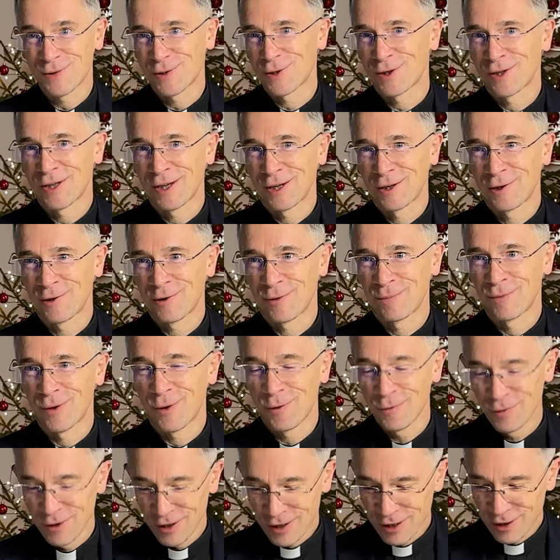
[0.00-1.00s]
że tak
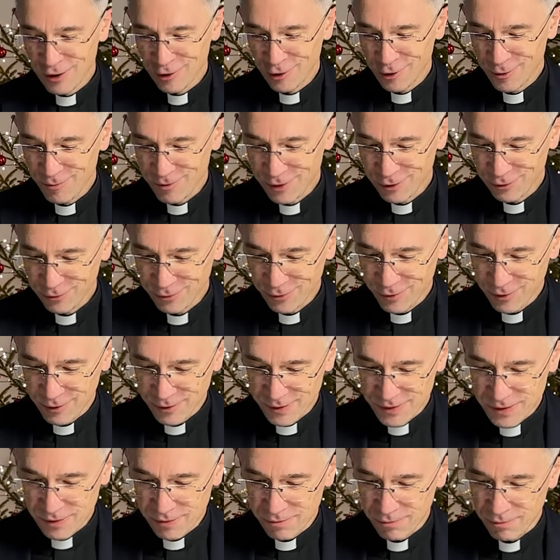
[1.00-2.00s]
robią,
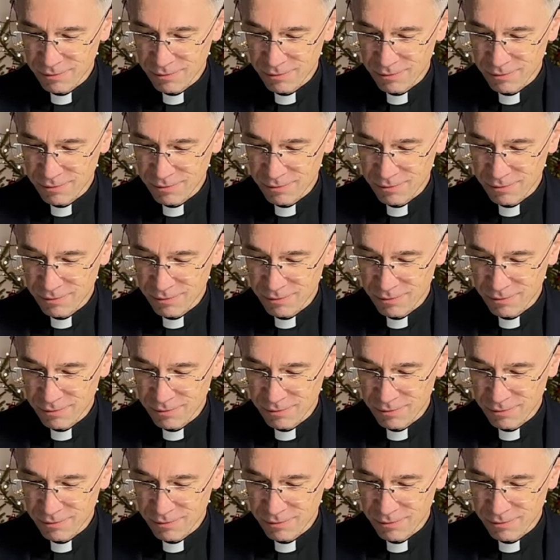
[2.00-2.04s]
komentując: